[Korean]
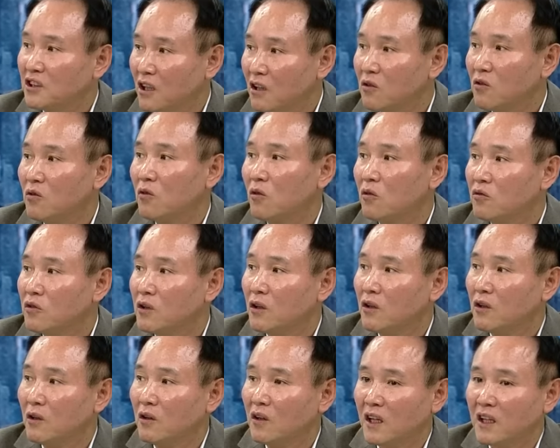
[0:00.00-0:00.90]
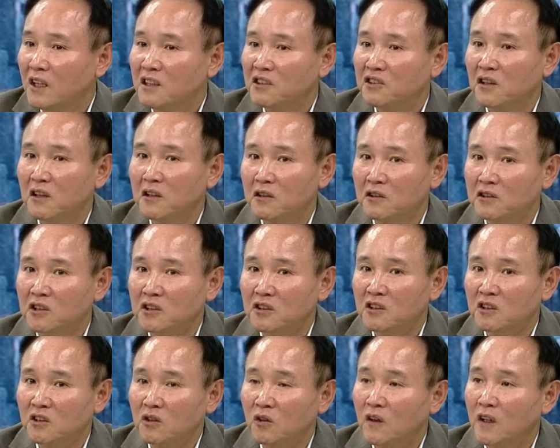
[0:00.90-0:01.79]
하는 거고요. LG 음,
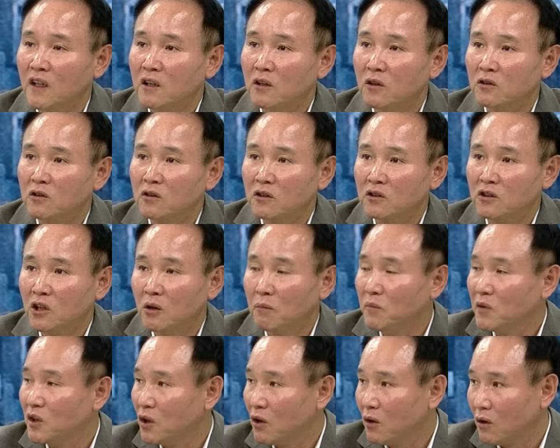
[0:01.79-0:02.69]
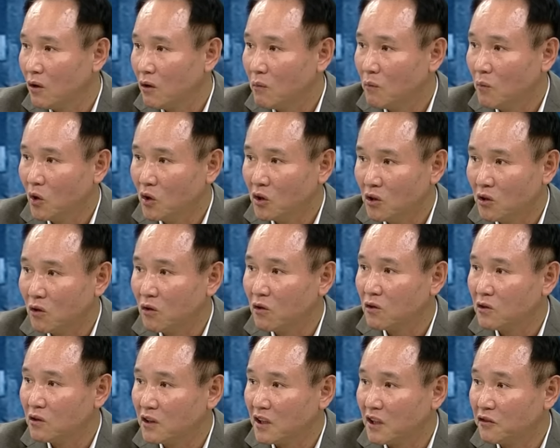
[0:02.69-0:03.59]
에너진과의 어떤 협력 뭐 음. 이런
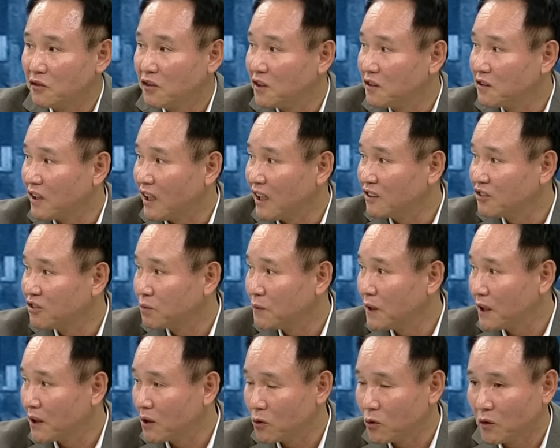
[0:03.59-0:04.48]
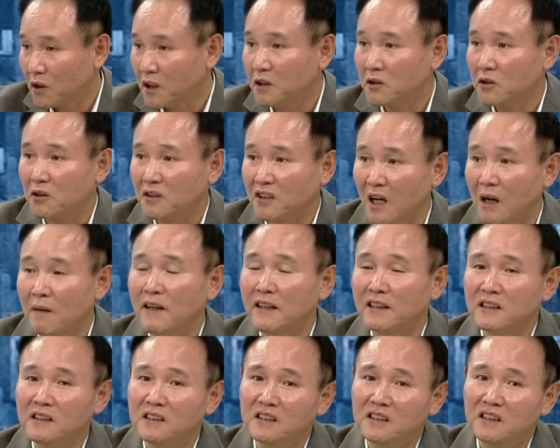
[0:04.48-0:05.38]
거는 계속해서 갈 수밖에 없겠죠. 음. 음.
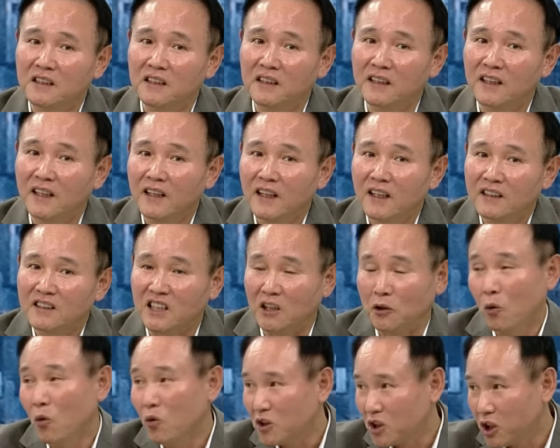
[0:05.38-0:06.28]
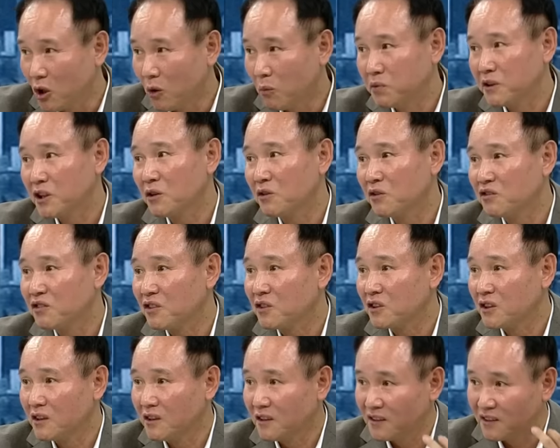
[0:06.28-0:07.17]
다만 이제 자동차
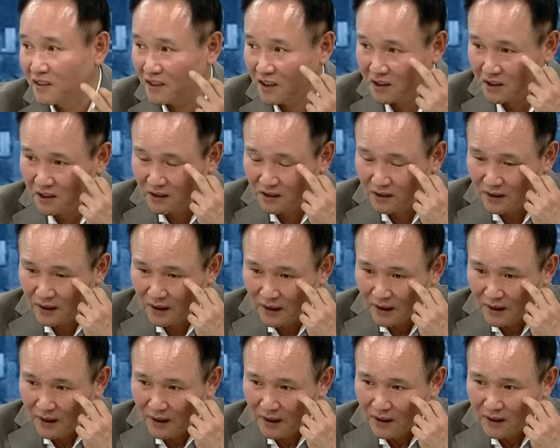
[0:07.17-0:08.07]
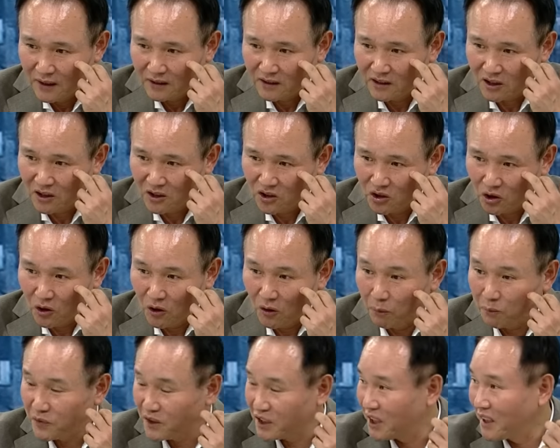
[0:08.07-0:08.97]
업체로서는 네. 사실은 특정
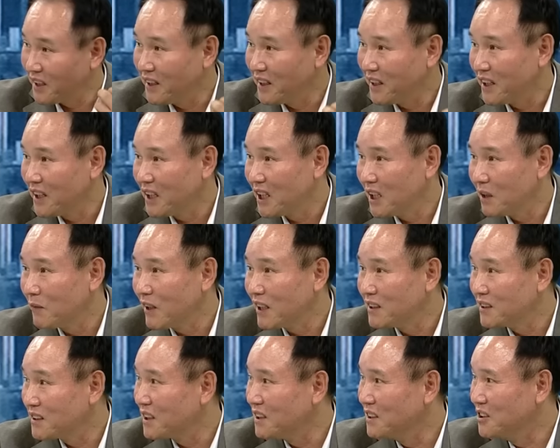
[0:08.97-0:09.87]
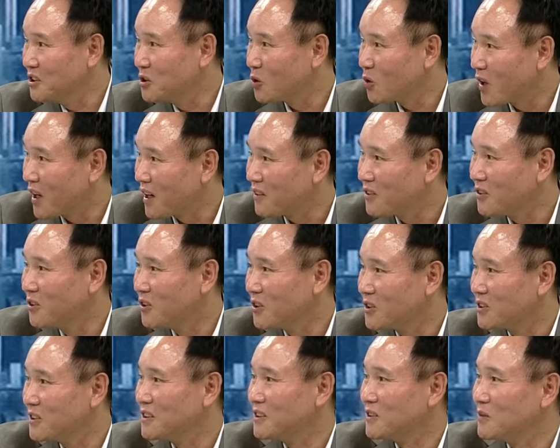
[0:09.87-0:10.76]
업체만 이렇게 의존하는
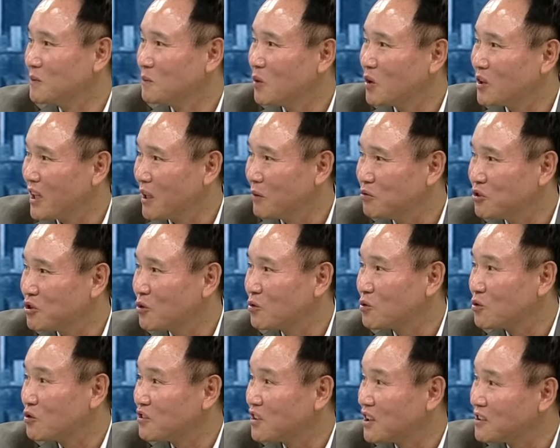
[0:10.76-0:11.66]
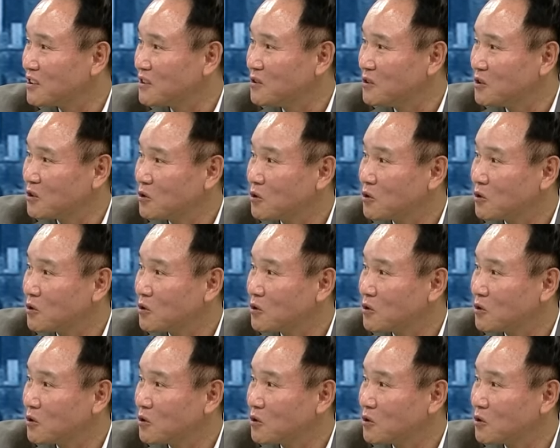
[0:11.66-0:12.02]
거는 음. 뭐 내부적으로 사실은 좀